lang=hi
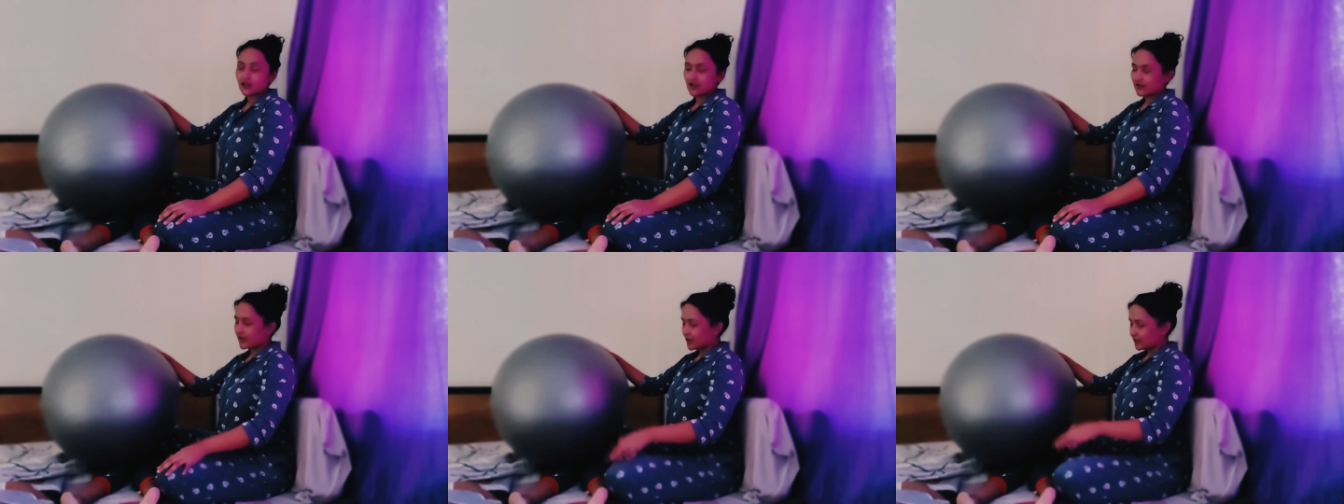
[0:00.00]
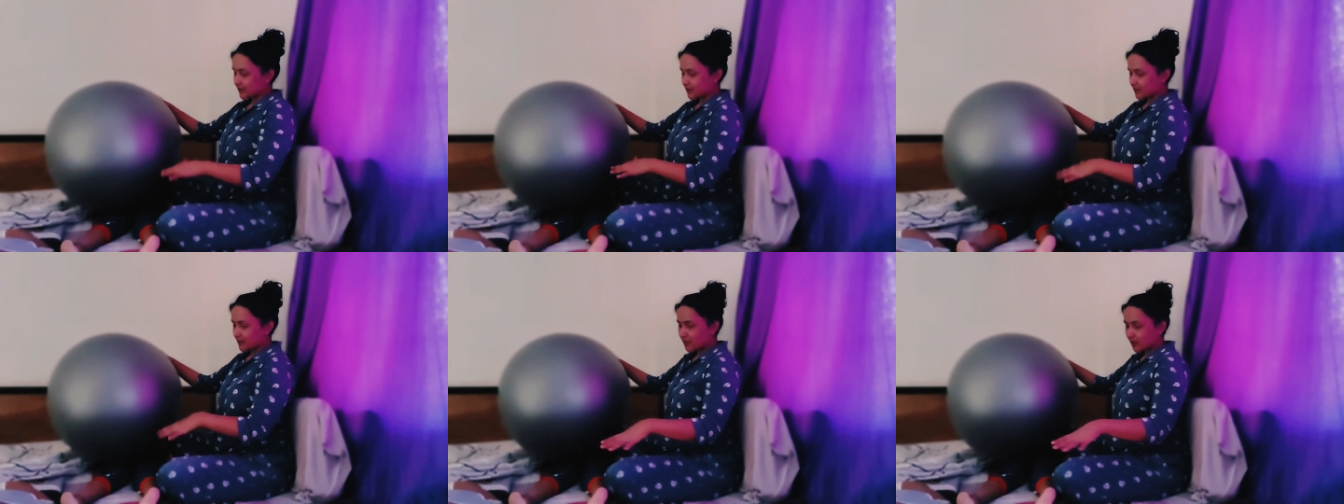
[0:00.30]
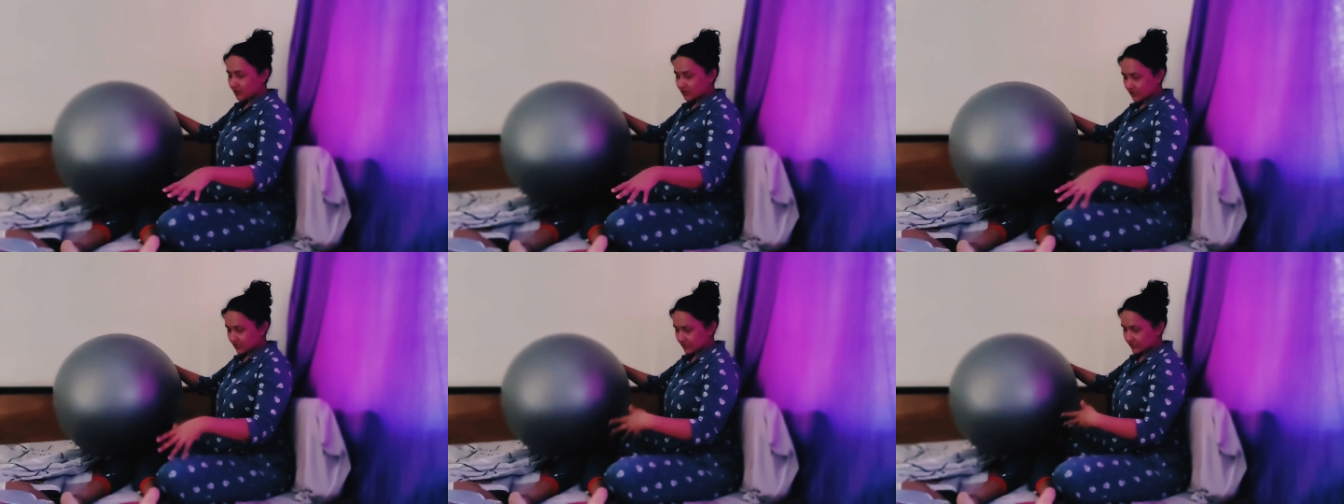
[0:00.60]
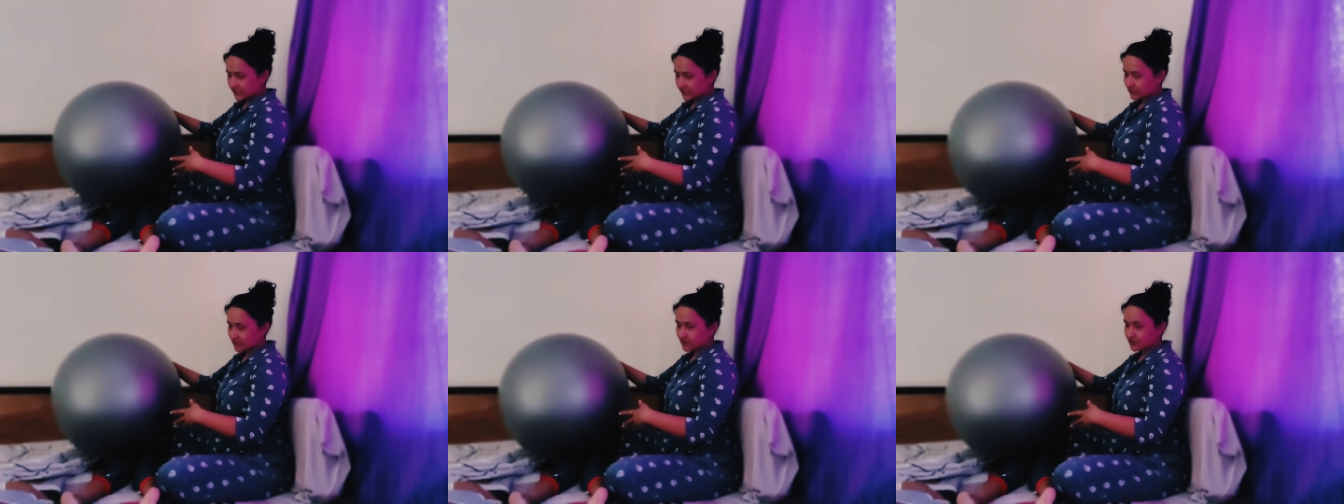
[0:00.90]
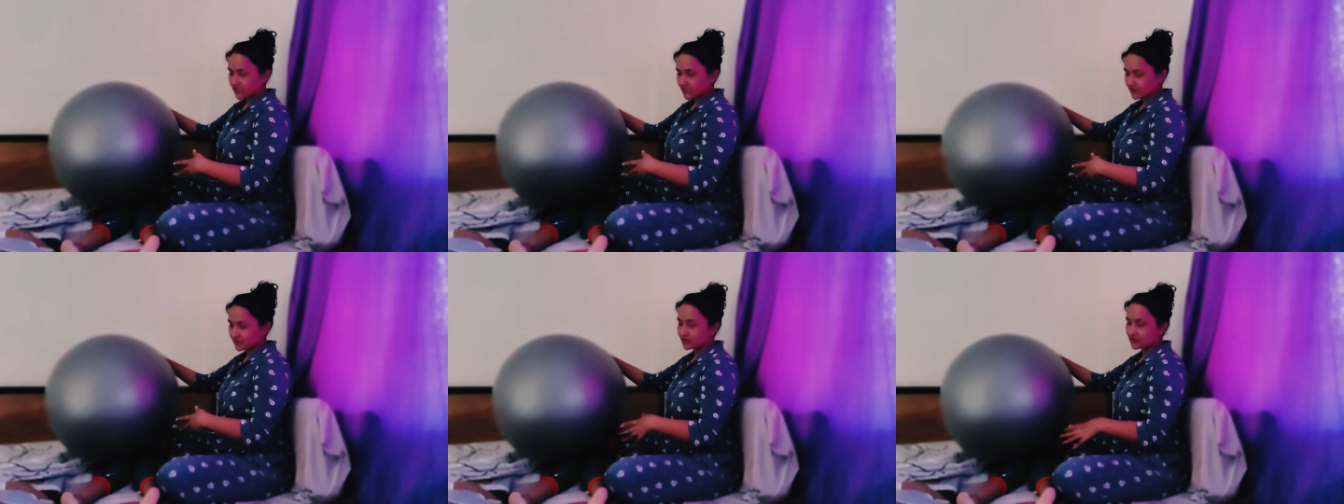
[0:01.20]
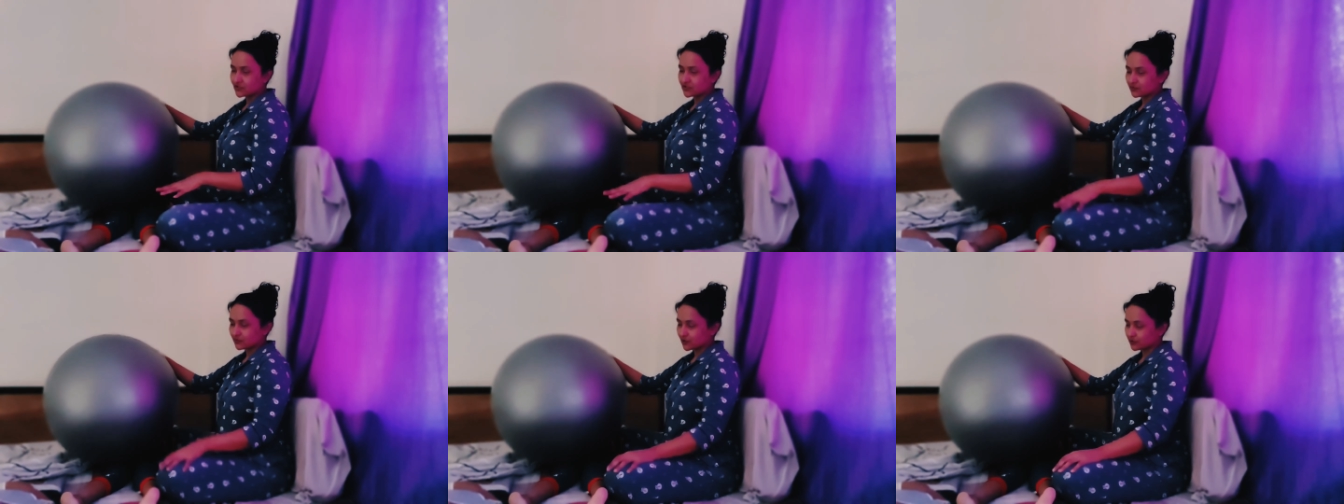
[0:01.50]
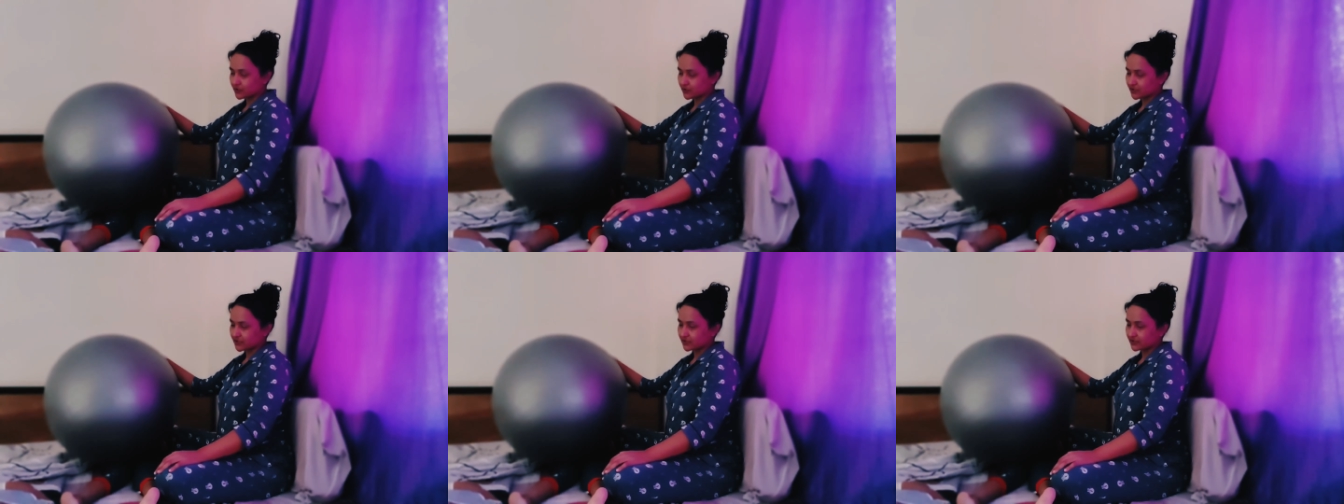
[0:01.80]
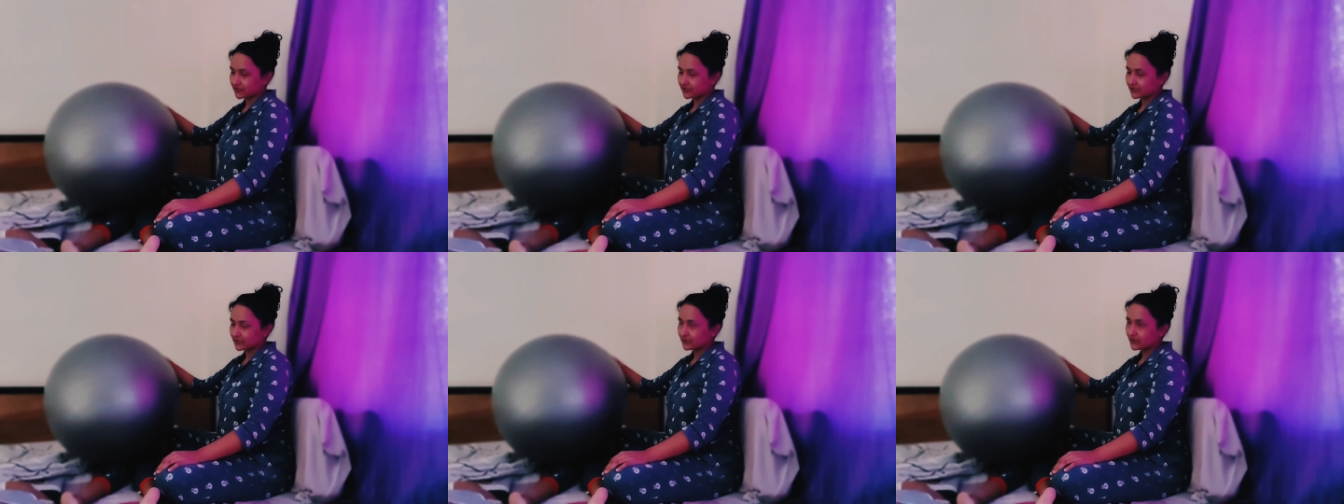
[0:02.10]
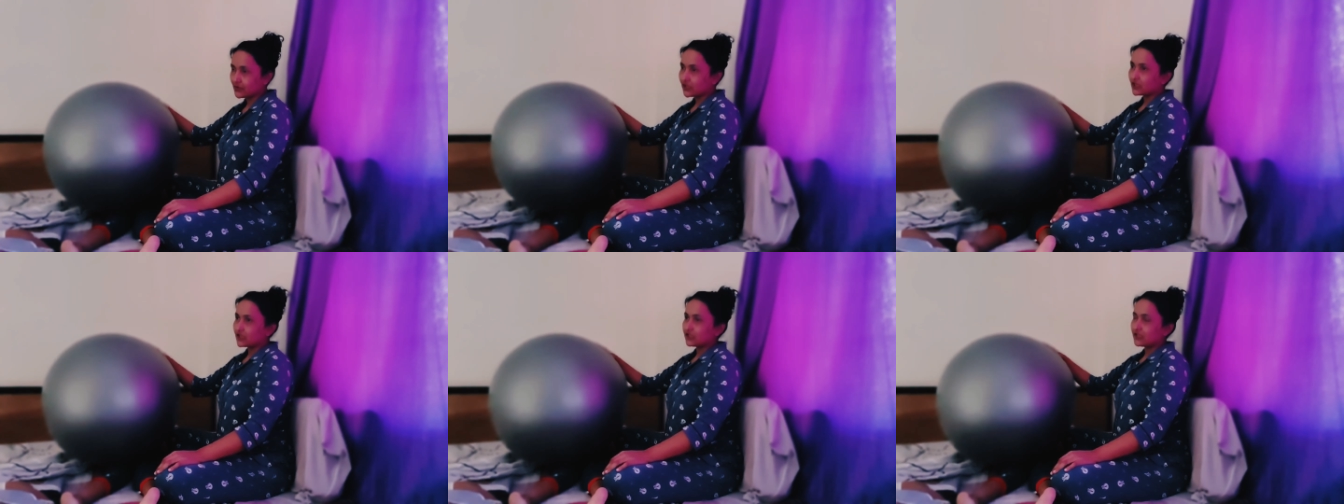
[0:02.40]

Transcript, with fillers: और अभी मैं बहुत हल्के हाथों से सानवी को जिम बॉल प्रेशर दे रही हूँ